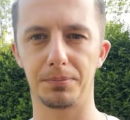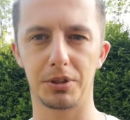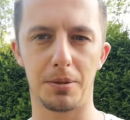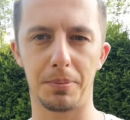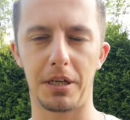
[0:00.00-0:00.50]

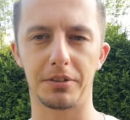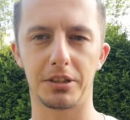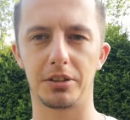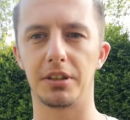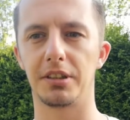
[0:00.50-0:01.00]
to prawda,
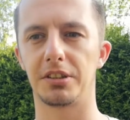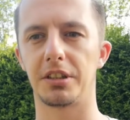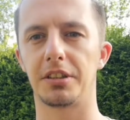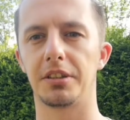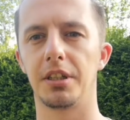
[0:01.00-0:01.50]
to nie jest
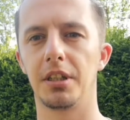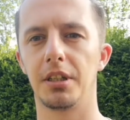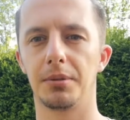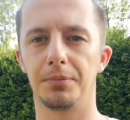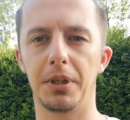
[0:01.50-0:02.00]
żaden
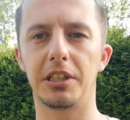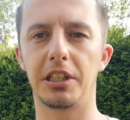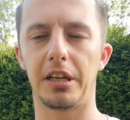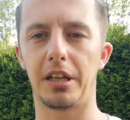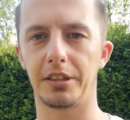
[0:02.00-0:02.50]

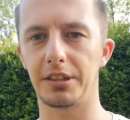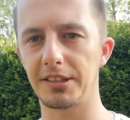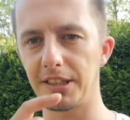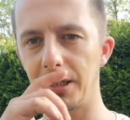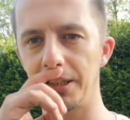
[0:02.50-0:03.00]
wielki
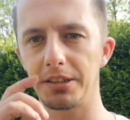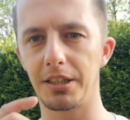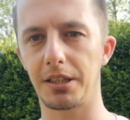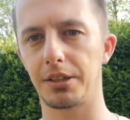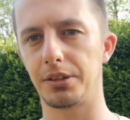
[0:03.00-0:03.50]
rarytas, ale
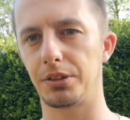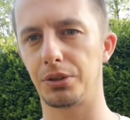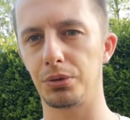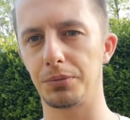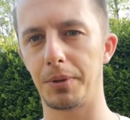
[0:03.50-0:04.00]
jednak
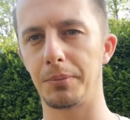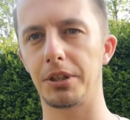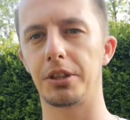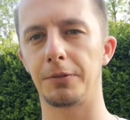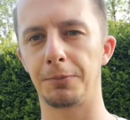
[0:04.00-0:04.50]
siódme
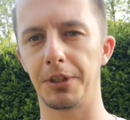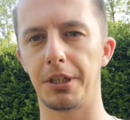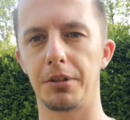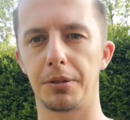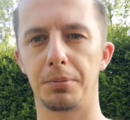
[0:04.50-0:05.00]
mecze w
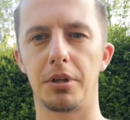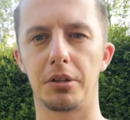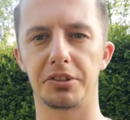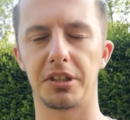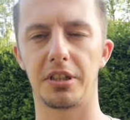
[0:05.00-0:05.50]
finałach
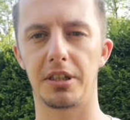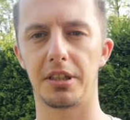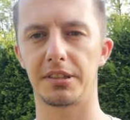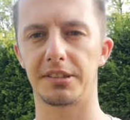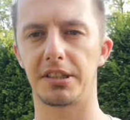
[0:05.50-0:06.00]
Pucharu
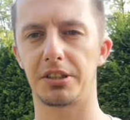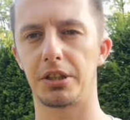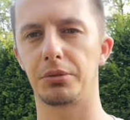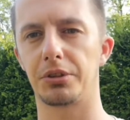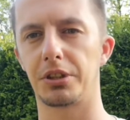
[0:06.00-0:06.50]
Stanleya
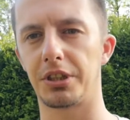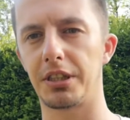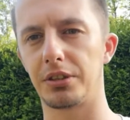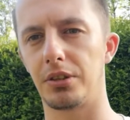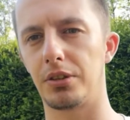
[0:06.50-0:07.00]
zdarzają się
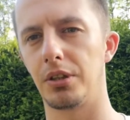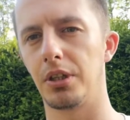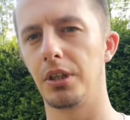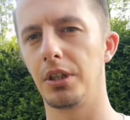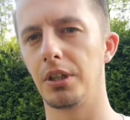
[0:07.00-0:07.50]
rzadko.
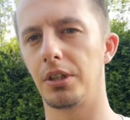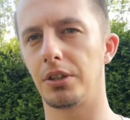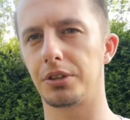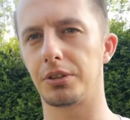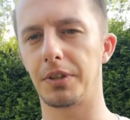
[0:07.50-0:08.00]

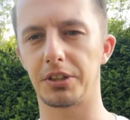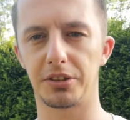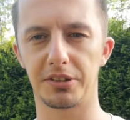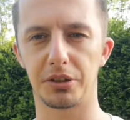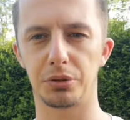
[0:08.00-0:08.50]
Od
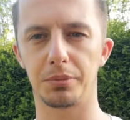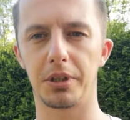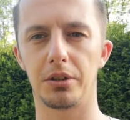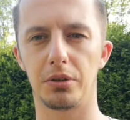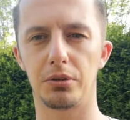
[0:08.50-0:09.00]
2007
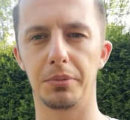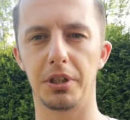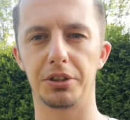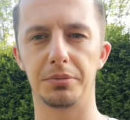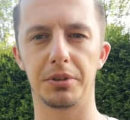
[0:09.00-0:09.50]
roku
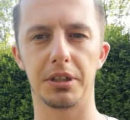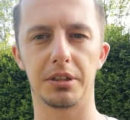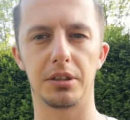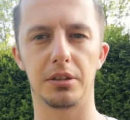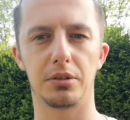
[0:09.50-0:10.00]
mieliśmy je
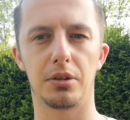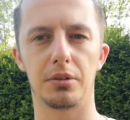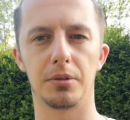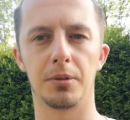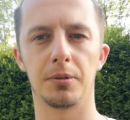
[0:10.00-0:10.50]
tylko
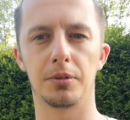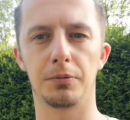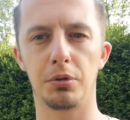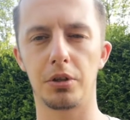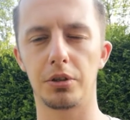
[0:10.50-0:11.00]

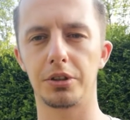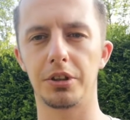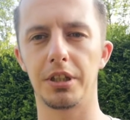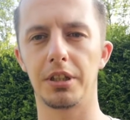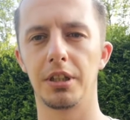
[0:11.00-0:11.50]

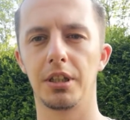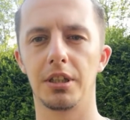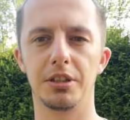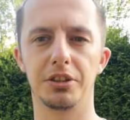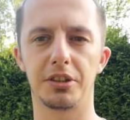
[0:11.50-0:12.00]
dwukrotnie,
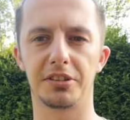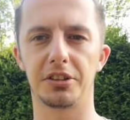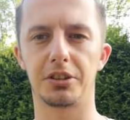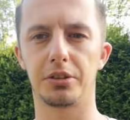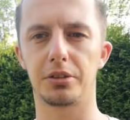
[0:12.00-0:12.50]
licząc
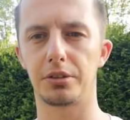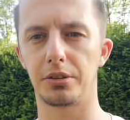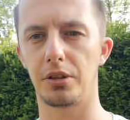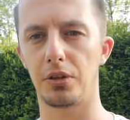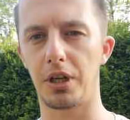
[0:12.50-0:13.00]
jeszcze od
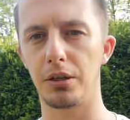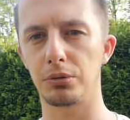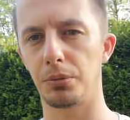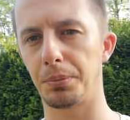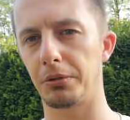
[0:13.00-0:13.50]

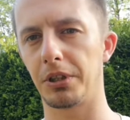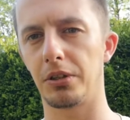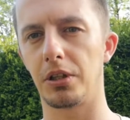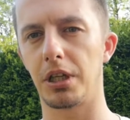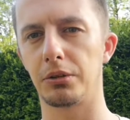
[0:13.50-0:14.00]
lokautu,
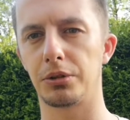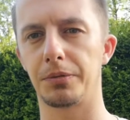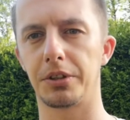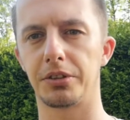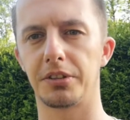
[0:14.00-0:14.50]
pełnego lokautu
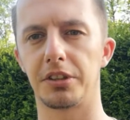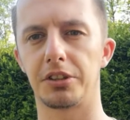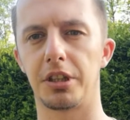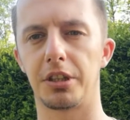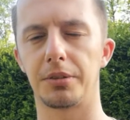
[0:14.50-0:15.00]

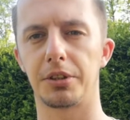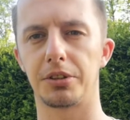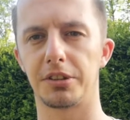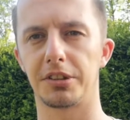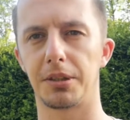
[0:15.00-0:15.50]

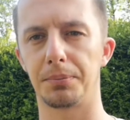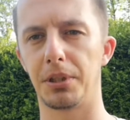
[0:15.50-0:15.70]
2004-2005